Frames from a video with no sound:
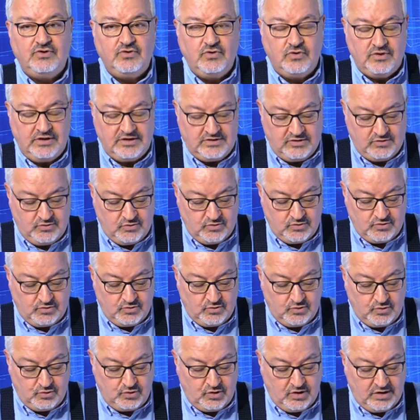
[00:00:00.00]
yönetiyordu
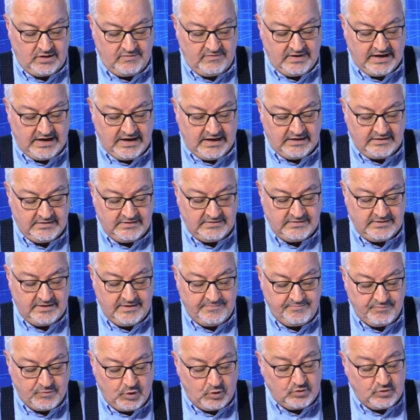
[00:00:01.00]
o göreve geldiğinde. O